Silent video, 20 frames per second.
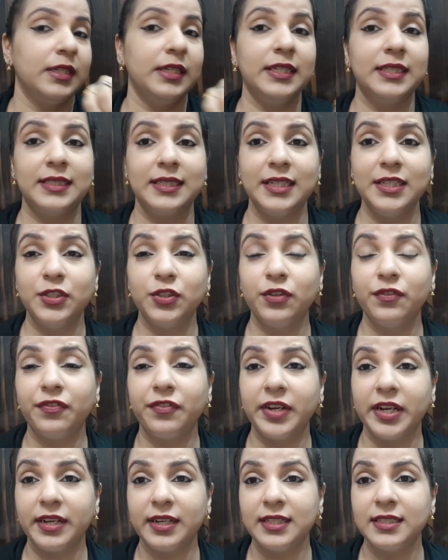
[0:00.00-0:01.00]
इसकी जो
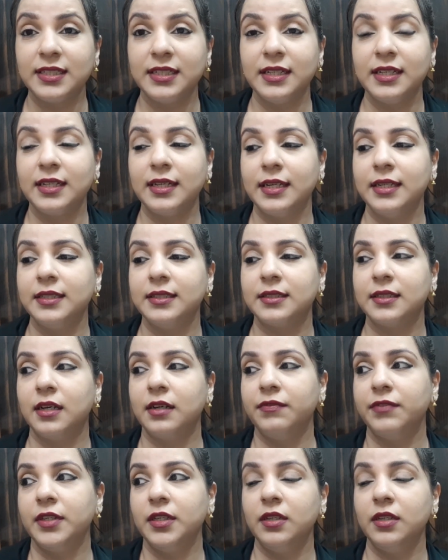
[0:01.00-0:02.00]
फ्रेगरेंस है ना गाइस
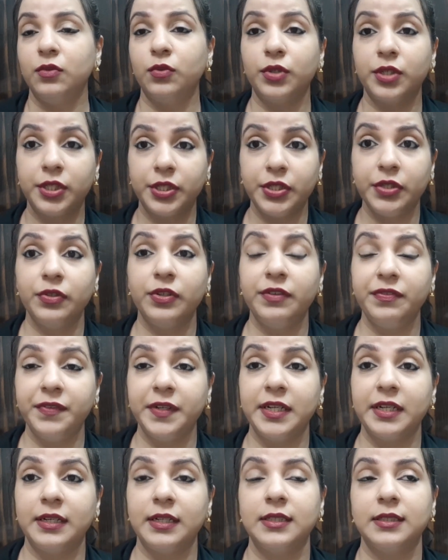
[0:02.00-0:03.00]
काफ़ी उठती हुई
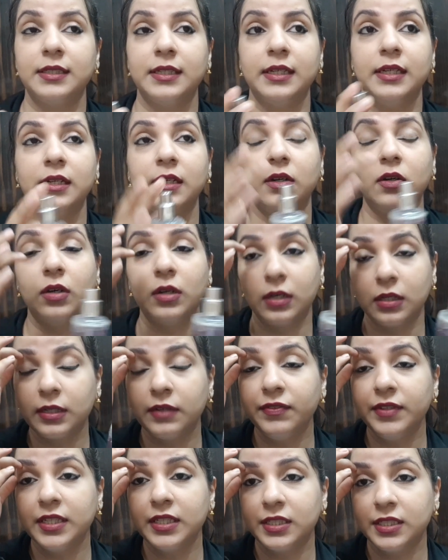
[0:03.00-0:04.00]
फ्रेगरेंस है
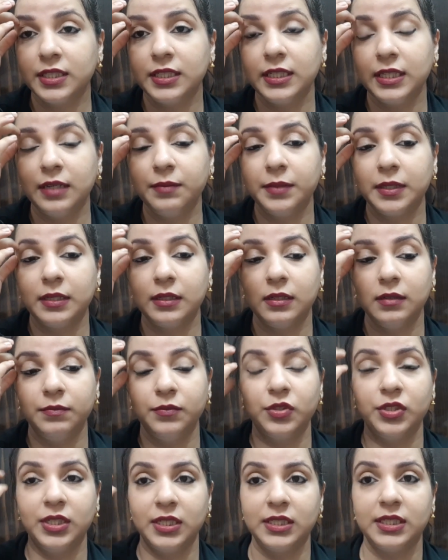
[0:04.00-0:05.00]
काफ़ी अच्छी है
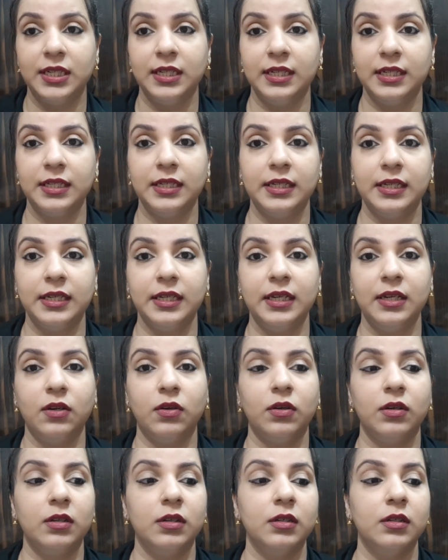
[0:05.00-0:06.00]
मतलब मुझे अच्छी लगी है
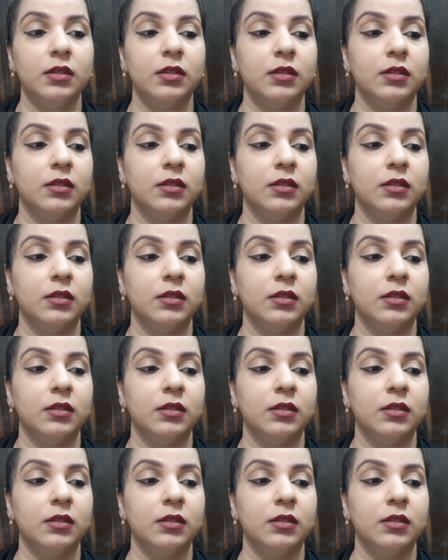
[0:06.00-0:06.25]
और